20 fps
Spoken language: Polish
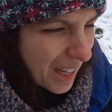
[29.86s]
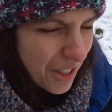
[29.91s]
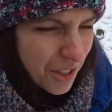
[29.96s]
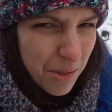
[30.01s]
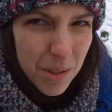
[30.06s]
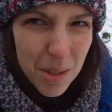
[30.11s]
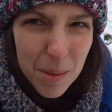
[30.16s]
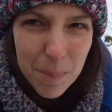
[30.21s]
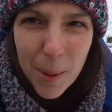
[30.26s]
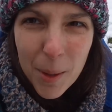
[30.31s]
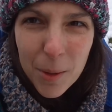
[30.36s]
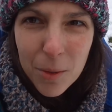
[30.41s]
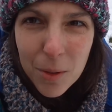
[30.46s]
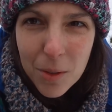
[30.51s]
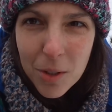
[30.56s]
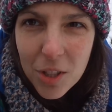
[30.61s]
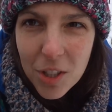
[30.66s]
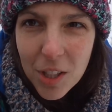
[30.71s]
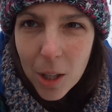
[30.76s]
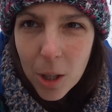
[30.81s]
Czy
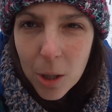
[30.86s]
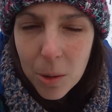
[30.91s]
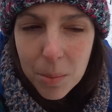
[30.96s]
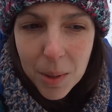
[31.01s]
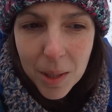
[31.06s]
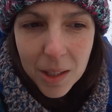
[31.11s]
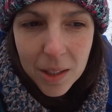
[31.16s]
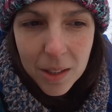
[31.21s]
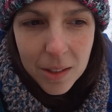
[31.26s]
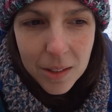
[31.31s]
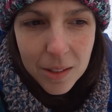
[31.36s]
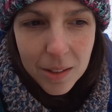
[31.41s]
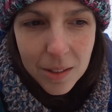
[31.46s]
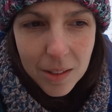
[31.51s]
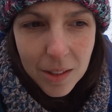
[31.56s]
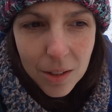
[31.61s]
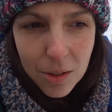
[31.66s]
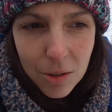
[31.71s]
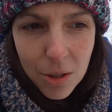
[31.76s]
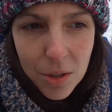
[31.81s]
spełniły się jakoby, ale
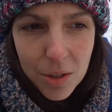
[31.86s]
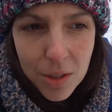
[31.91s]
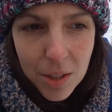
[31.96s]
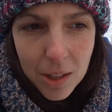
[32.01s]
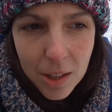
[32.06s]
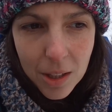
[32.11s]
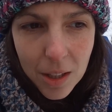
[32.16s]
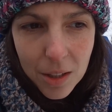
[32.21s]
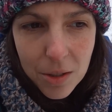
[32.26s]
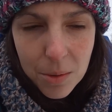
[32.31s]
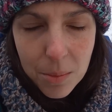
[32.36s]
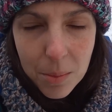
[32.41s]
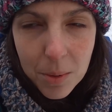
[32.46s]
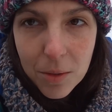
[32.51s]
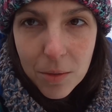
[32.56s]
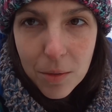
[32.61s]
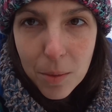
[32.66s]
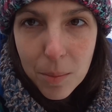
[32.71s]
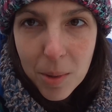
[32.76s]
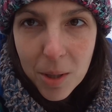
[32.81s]
nie do końca tak, jak
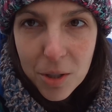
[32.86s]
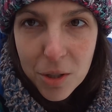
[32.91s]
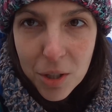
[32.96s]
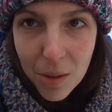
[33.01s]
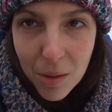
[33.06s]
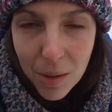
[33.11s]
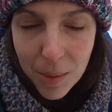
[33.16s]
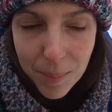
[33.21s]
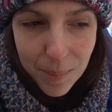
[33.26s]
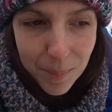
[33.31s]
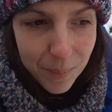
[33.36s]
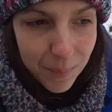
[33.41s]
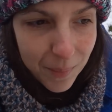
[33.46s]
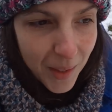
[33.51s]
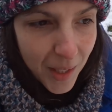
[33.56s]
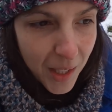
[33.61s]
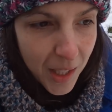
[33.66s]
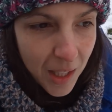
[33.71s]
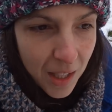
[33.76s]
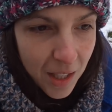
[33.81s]
sobie to wyobrażałam.
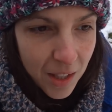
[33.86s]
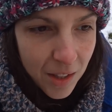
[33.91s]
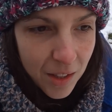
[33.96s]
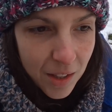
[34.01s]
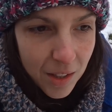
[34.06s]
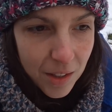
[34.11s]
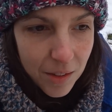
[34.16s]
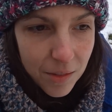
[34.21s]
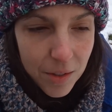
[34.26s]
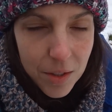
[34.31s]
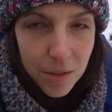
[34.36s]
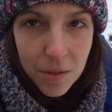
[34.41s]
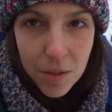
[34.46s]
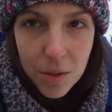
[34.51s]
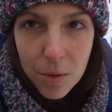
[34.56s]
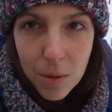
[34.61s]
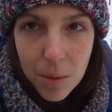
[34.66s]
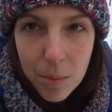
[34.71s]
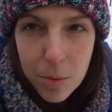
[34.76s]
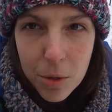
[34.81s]
Więc
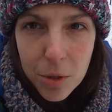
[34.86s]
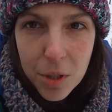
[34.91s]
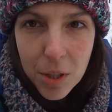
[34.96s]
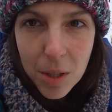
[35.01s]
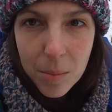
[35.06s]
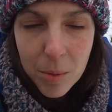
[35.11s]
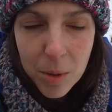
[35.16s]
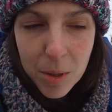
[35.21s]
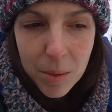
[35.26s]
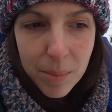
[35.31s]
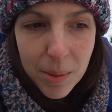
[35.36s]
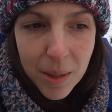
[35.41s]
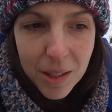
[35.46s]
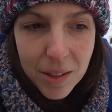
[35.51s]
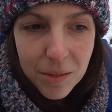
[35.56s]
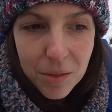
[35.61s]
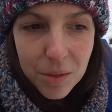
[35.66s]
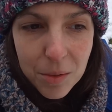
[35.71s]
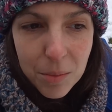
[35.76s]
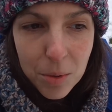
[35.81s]
stwierdziłam, że trzeba moje
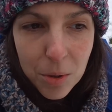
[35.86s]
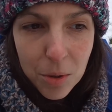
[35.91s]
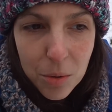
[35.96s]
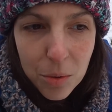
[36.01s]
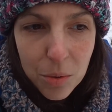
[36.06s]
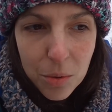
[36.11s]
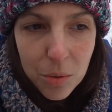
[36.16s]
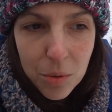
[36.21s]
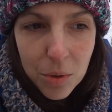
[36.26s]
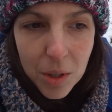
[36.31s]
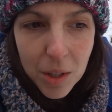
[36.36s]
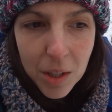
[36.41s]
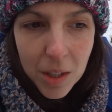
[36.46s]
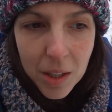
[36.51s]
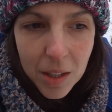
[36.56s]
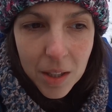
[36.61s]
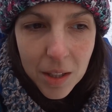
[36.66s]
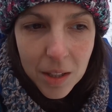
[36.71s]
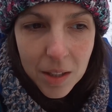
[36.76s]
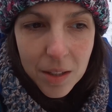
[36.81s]
plany w tym roku
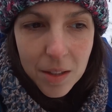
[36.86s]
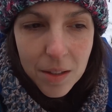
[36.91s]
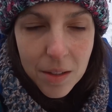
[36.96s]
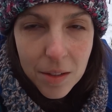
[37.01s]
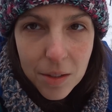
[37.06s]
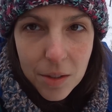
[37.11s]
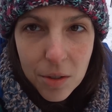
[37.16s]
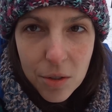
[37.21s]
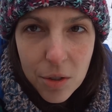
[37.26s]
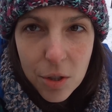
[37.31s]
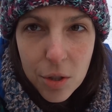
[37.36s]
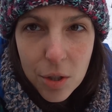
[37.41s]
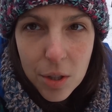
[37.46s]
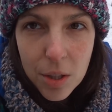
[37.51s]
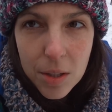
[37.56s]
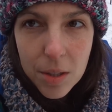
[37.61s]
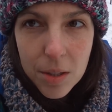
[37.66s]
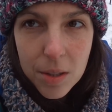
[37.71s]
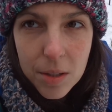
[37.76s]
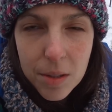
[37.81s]
Y,
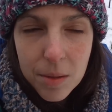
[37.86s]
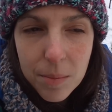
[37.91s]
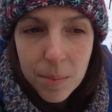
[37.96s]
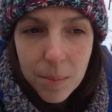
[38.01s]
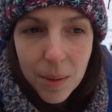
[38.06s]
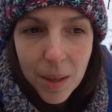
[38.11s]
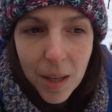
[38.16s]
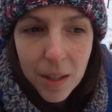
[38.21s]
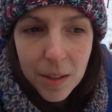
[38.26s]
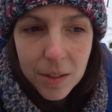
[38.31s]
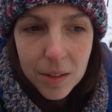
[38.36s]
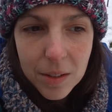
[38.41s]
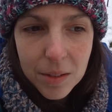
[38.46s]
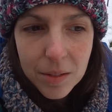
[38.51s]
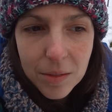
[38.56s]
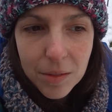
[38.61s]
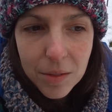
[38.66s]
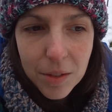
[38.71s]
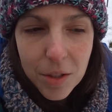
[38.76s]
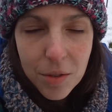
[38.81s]
troszeczkę z
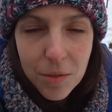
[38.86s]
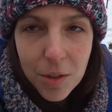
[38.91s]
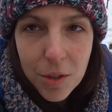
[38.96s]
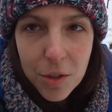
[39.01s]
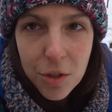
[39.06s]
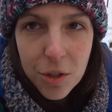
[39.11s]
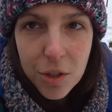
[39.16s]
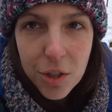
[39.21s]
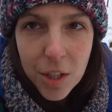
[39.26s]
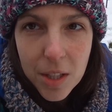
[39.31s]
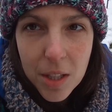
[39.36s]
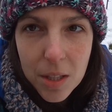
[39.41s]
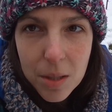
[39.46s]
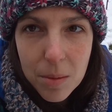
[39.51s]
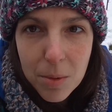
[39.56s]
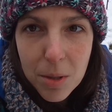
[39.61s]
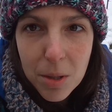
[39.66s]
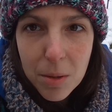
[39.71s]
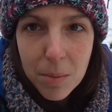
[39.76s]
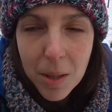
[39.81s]
plany, właściwie
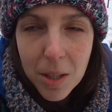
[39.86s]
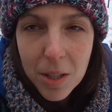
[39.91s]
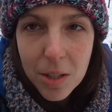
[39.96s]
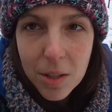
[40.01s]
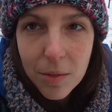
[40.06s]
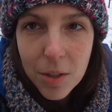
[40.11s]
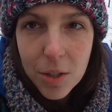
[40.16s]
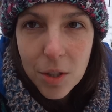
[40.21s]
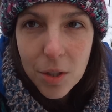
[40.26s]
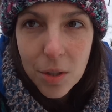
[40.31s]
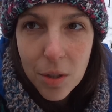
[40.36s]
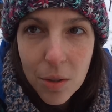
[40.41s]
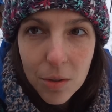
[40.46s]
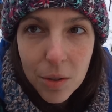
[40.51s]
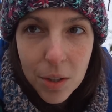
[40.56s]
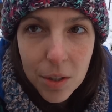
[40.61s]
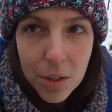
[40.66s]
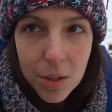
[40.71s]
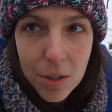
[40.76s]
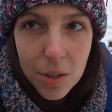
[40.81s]
życzenia zminimalizować i
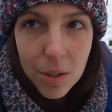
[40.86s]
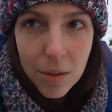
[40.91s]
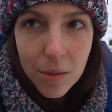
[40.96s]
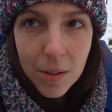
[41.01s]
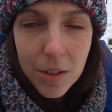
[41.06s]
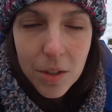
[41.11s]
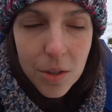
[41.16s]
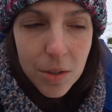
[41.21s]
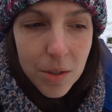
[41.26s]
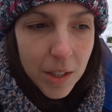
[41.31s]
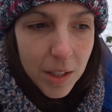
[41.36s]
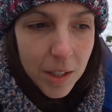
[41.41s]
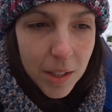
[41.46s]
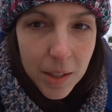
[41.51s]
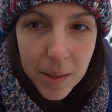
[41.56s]
skonkretyzować.